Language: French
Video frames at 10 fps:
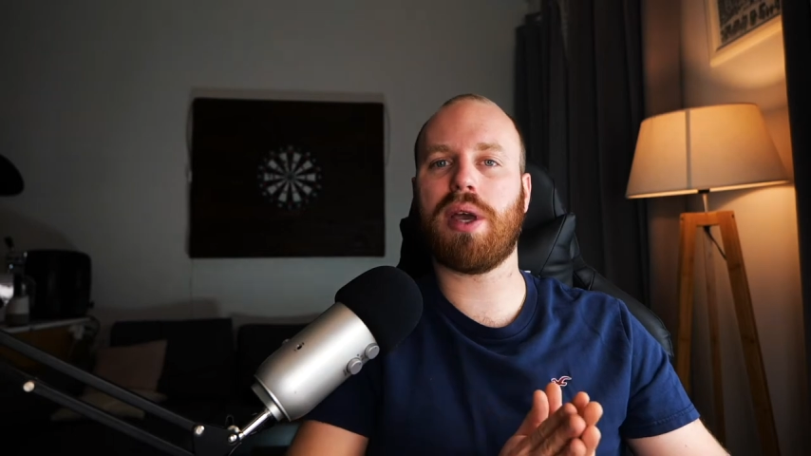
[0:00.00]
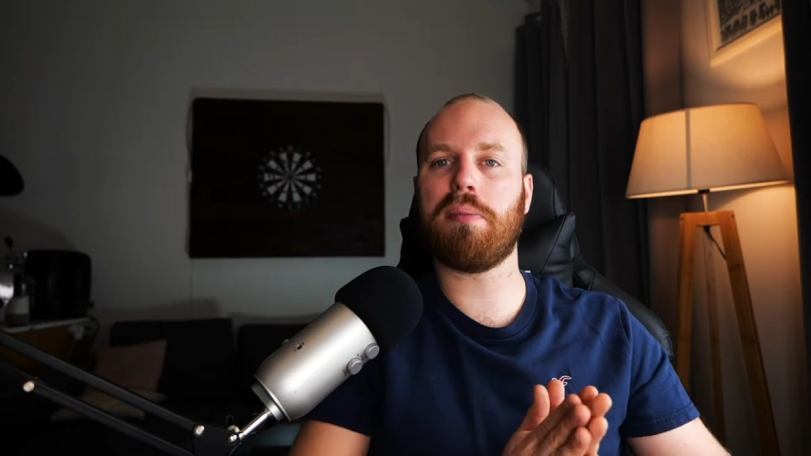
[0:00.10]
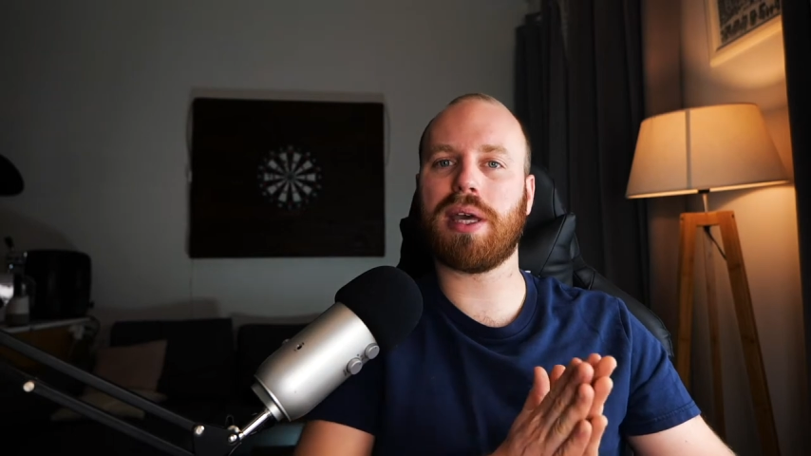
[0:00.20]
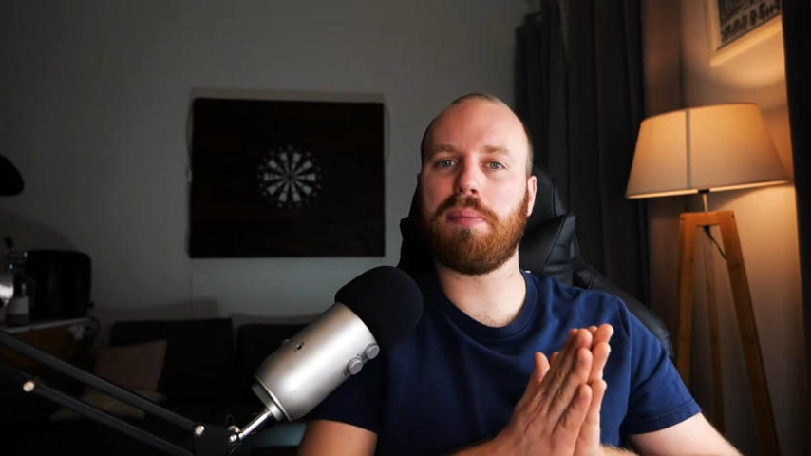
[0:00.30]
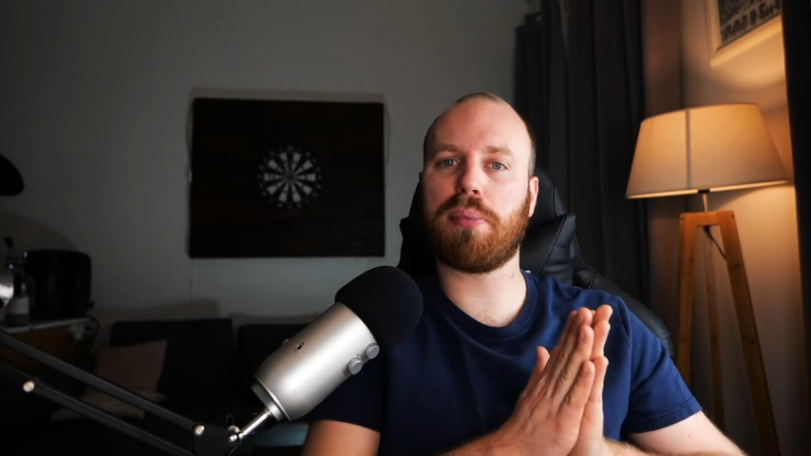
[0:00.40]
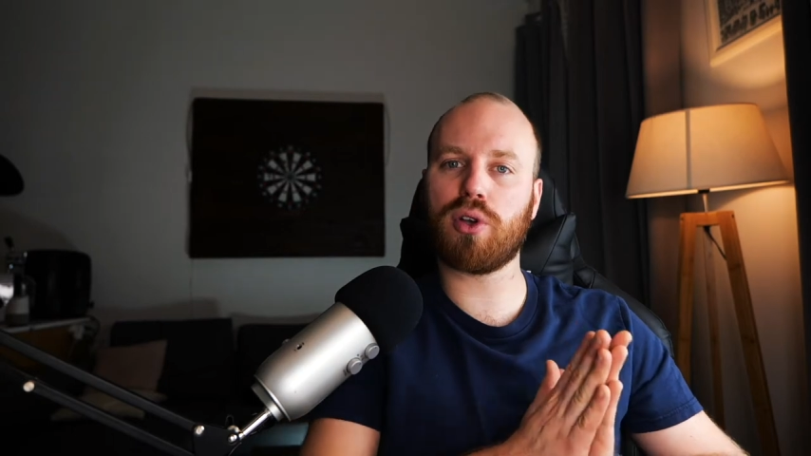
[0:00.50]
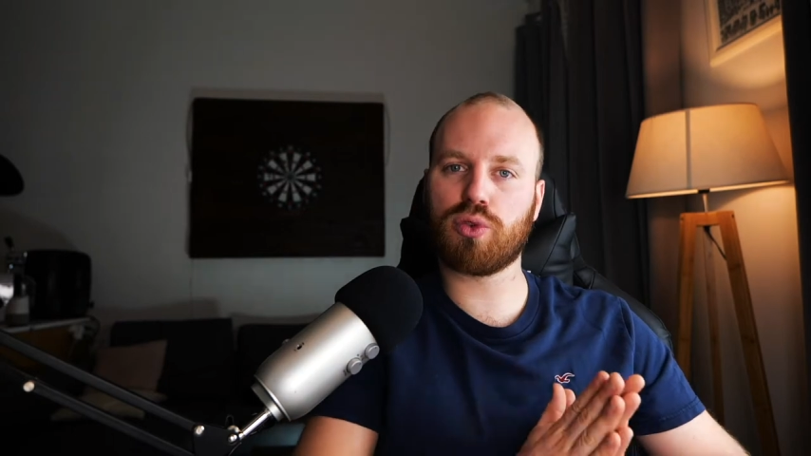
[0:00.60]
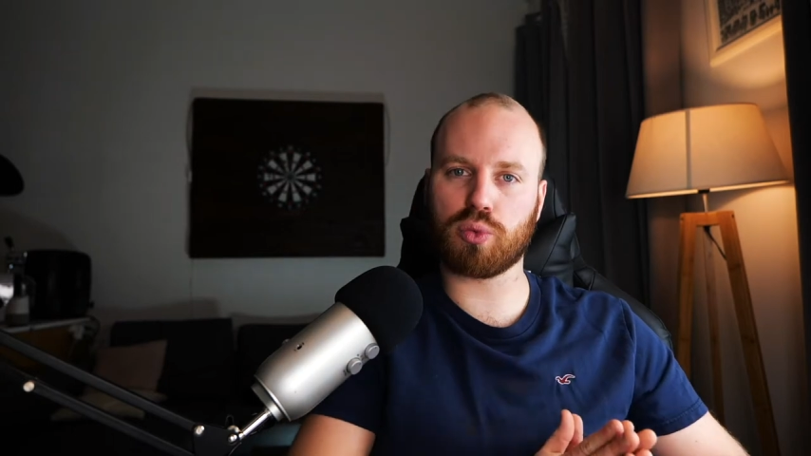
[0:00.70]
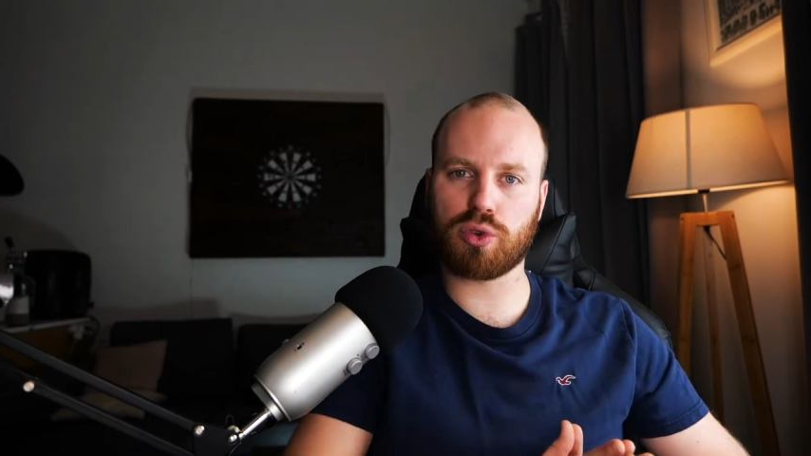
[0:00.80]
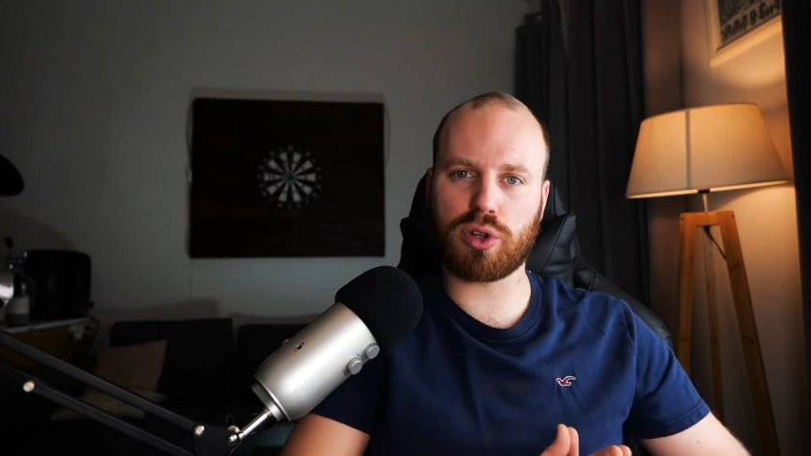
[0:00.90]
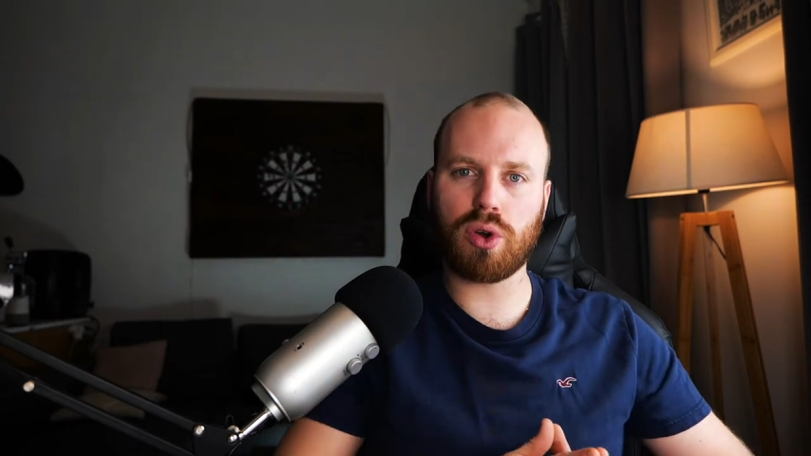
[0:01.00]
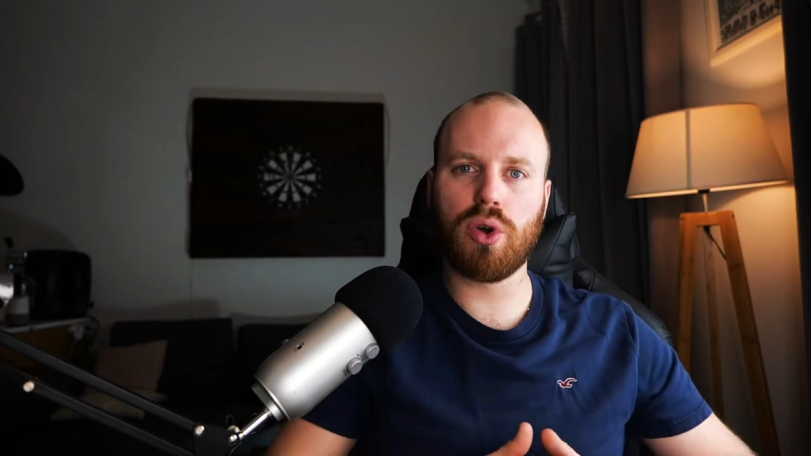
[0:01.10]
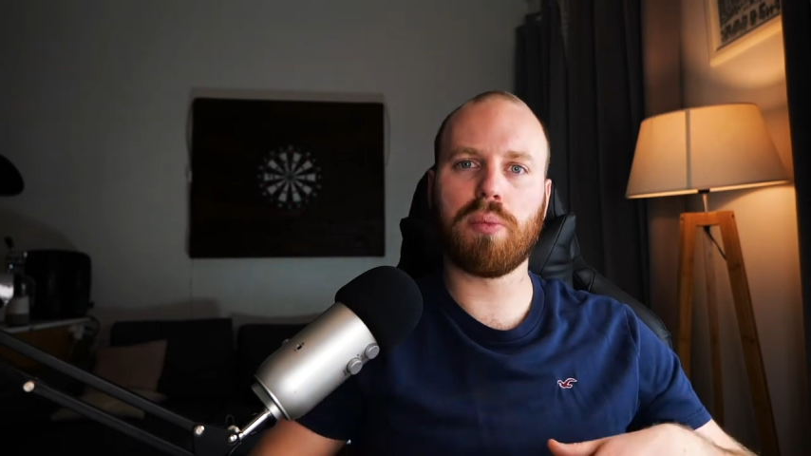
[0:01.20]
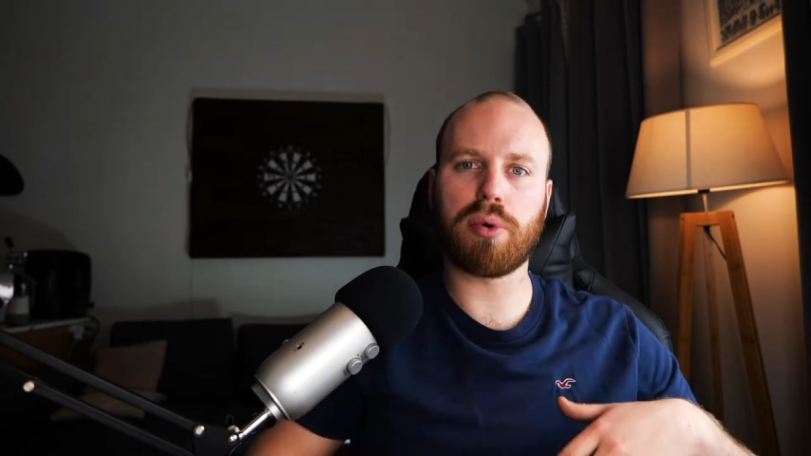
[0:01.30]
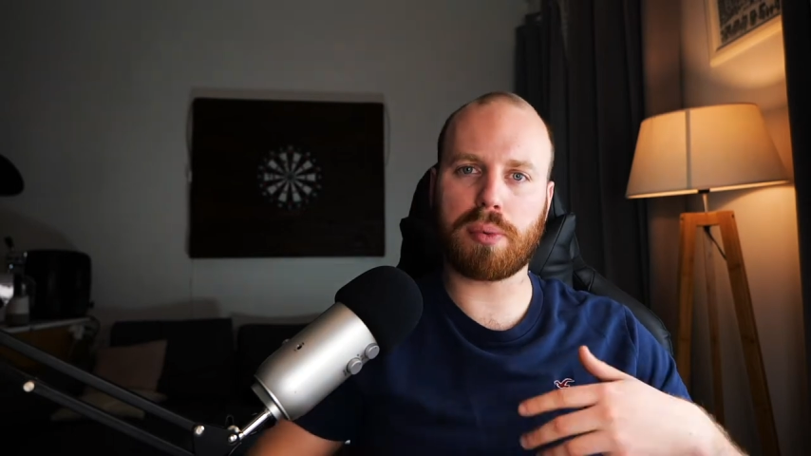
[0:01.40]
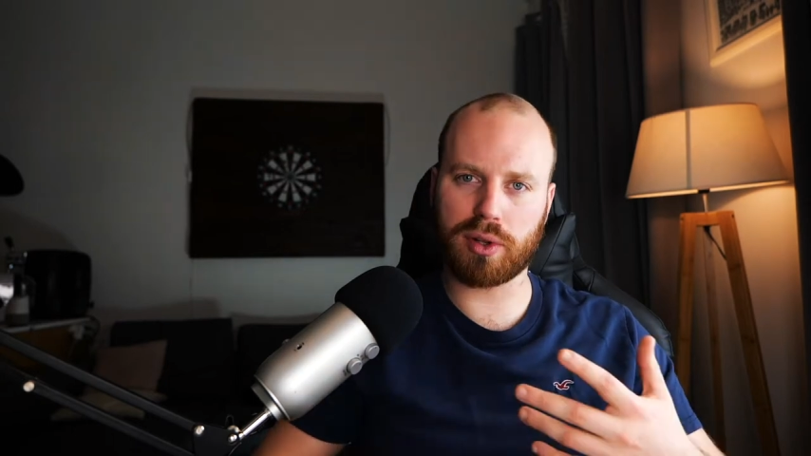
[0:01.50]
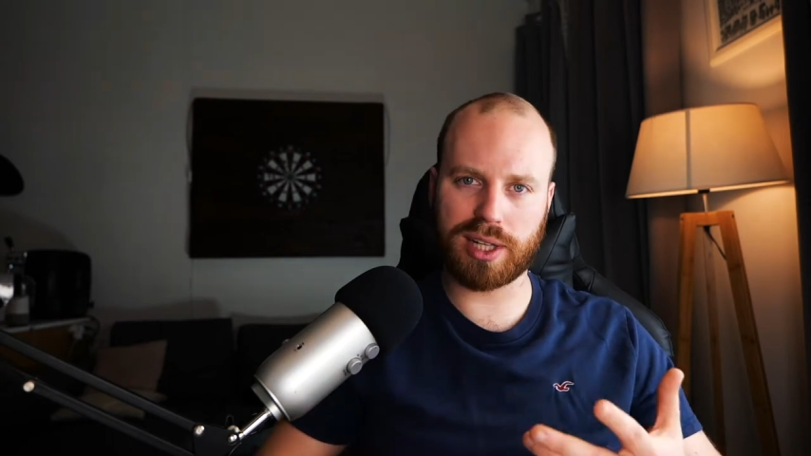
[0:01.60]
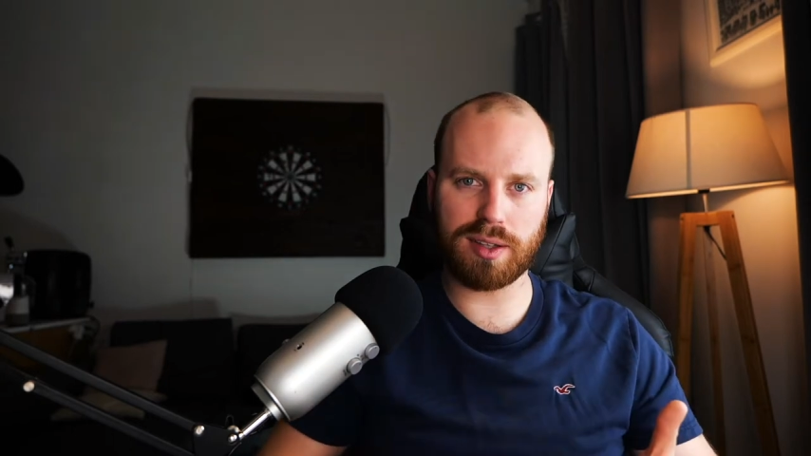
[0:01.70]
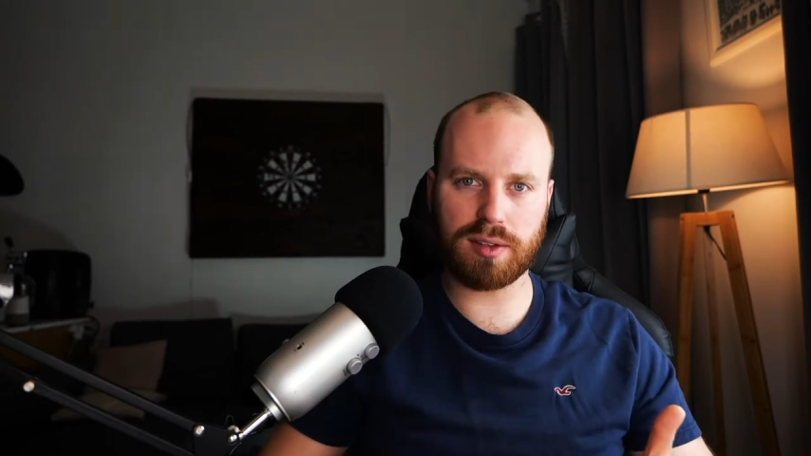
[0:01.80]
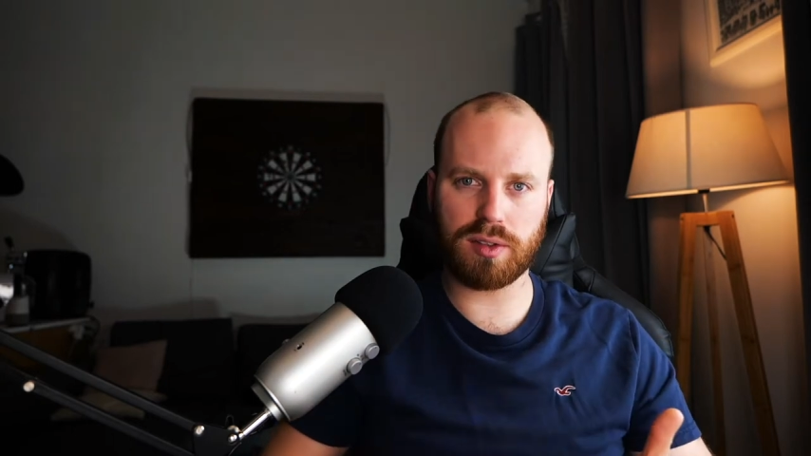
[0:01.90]
aimerais prendre ton temps pour prendre
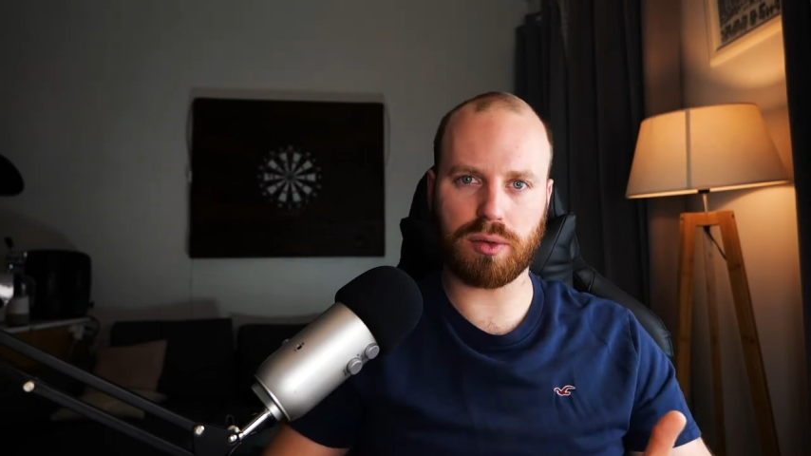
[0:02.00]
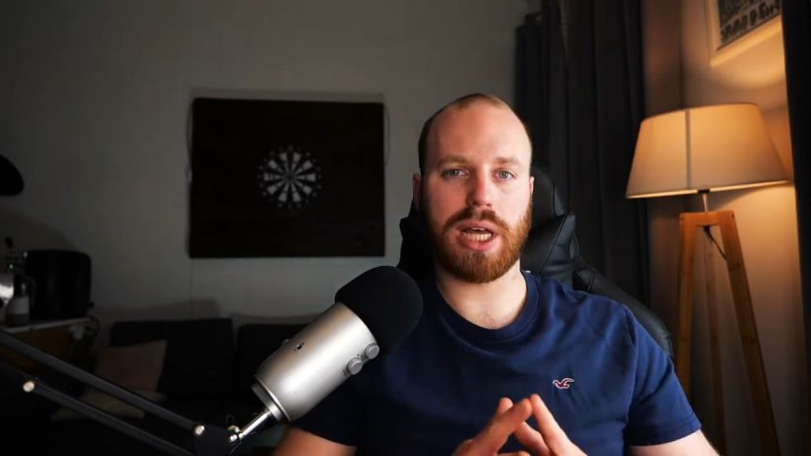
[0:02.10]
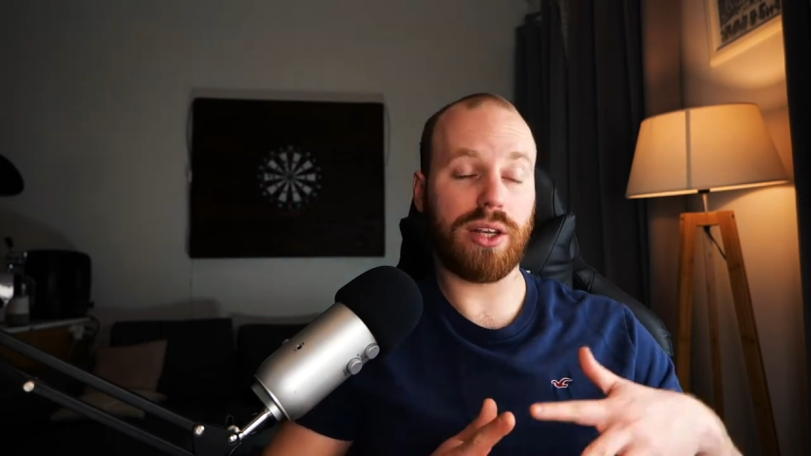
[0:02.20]
ta décision.